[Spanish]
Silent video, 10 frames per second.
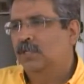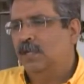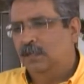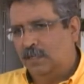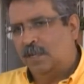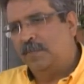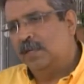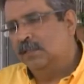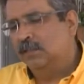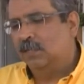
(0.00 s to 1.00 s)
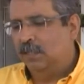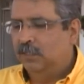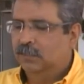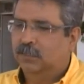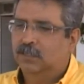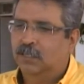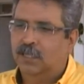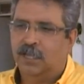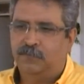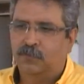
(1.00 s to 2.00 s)
traen cámaras, traen
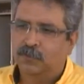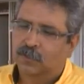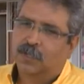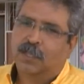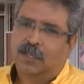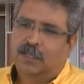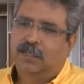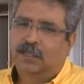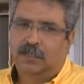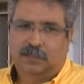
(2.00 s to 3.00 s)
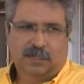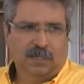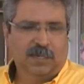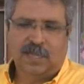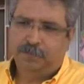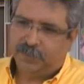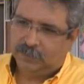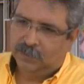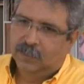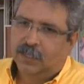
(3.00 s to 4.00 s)
iPhone, eh, traen
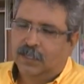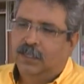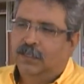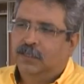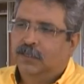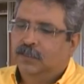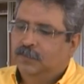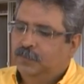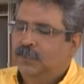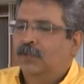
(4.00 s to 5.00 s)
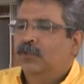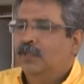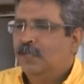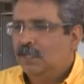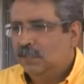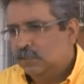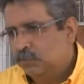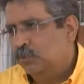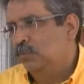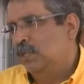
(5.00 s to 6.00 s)
iPad, eh, ¿De dónde viene
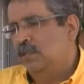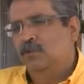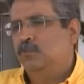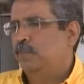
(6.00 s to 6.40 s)
eso? Pues viene de los